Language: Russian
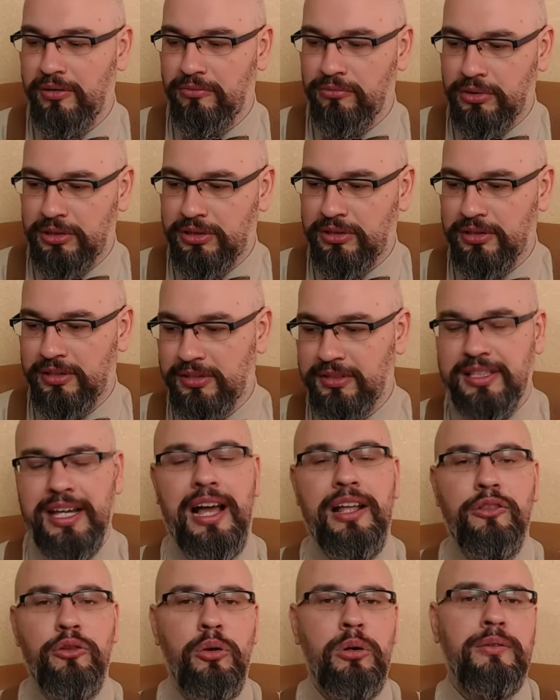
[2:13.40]
вот
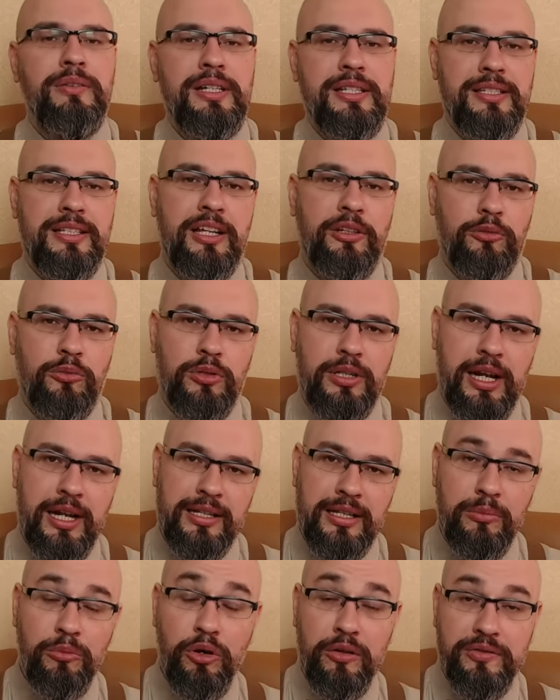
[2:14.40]
та новость, которая,
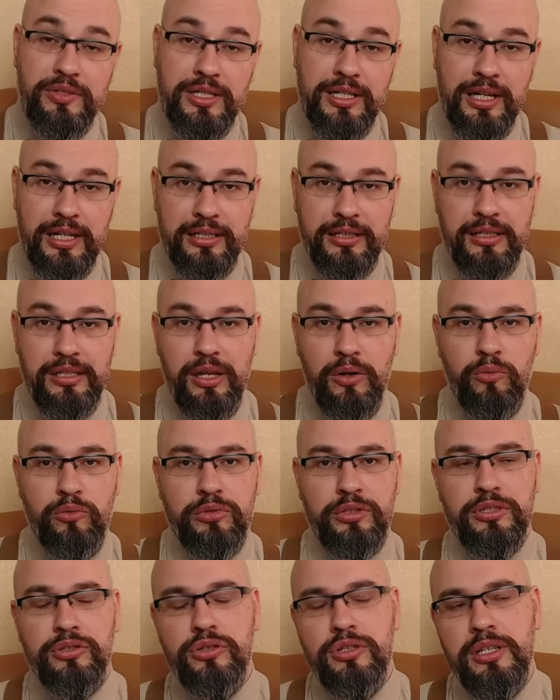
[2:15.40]
на мой взгляд,
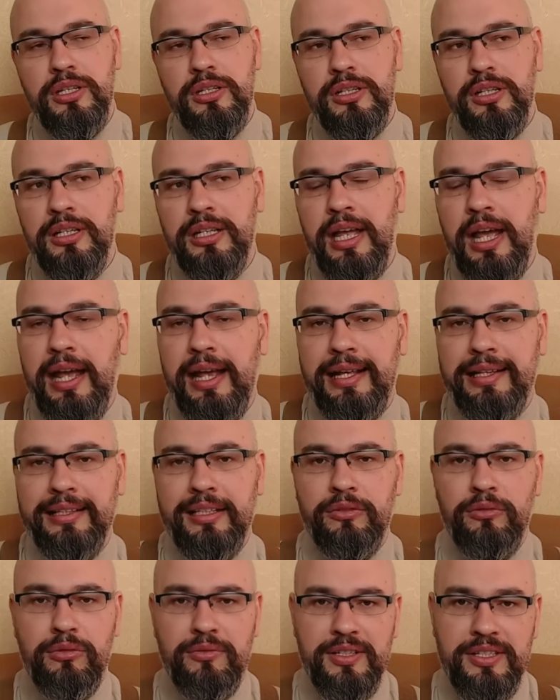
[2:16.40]
неутешительная,
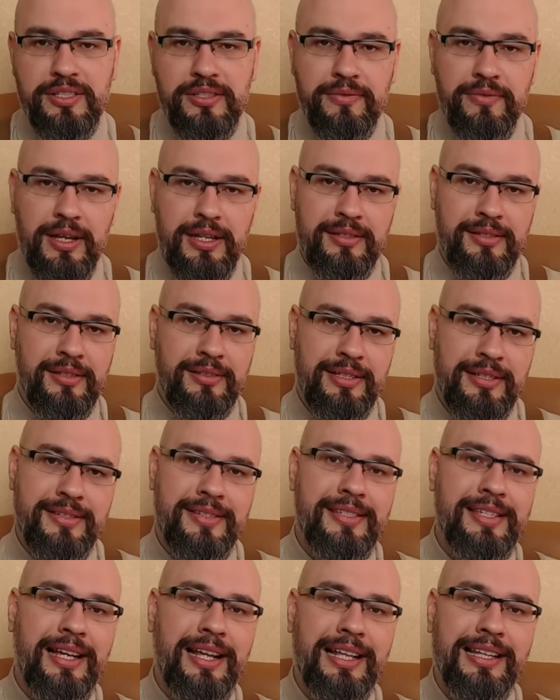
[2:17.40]
эта новость связана
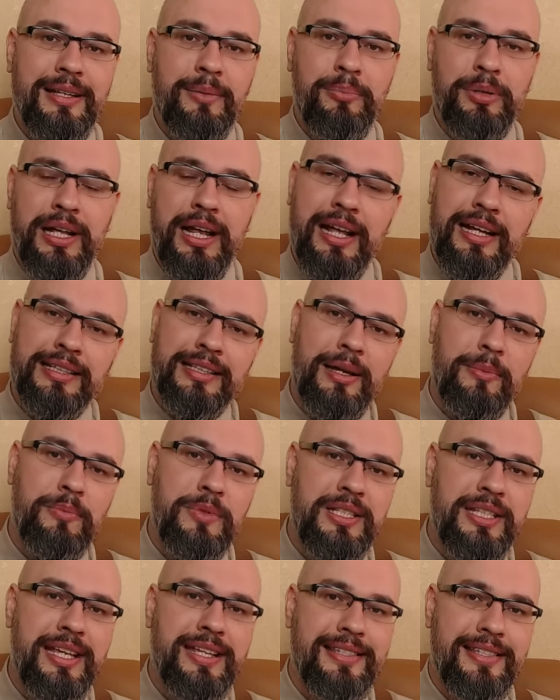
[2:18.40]
с
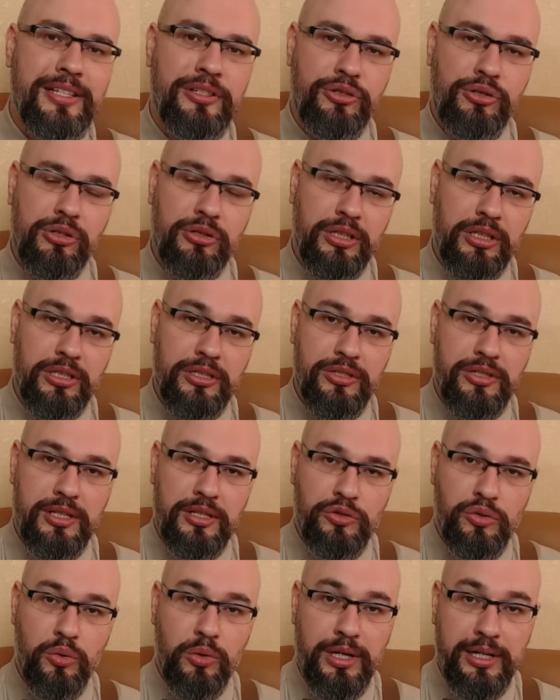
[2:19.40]
законопроектом
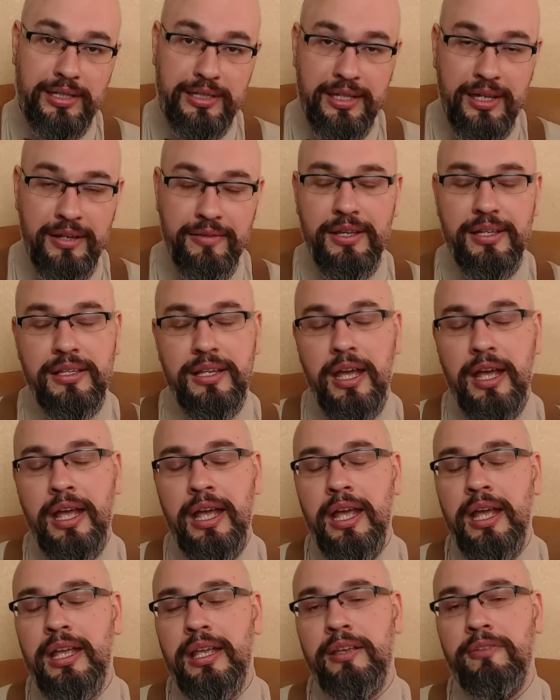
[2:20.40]
10449
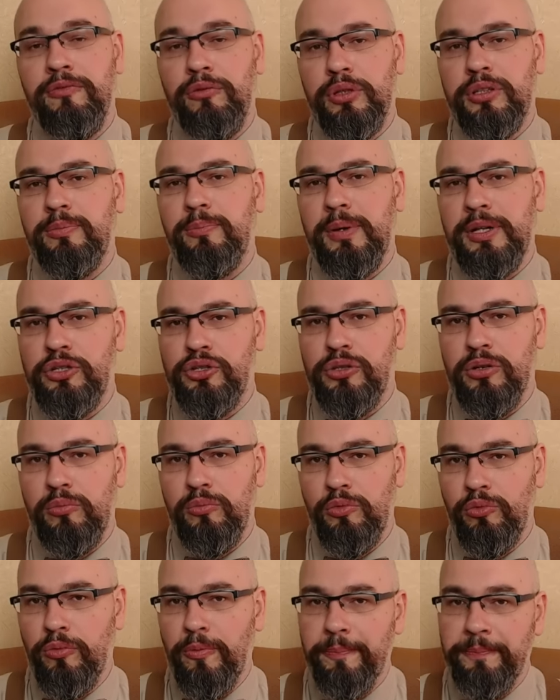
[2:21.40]
и вот
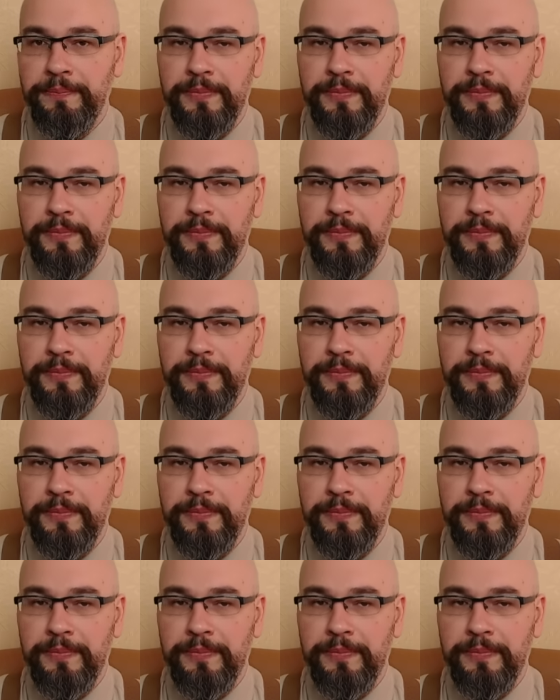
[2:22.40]
почему.